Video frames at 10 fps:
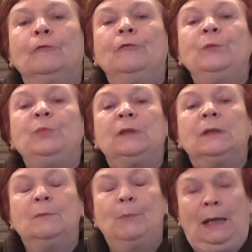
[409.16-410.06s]

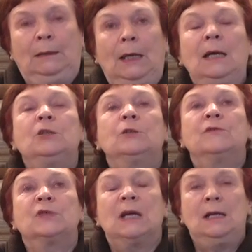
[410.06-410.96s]
wybitny badacz
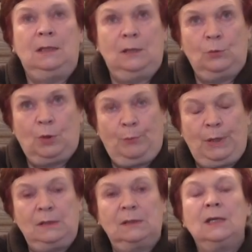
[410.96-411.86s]
w skali
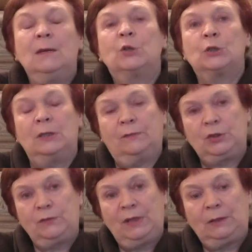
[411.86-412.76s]
europejskiej, a może
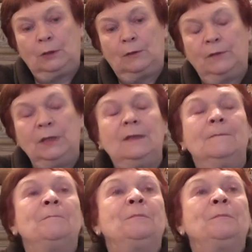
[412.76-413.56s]
nawet światowej,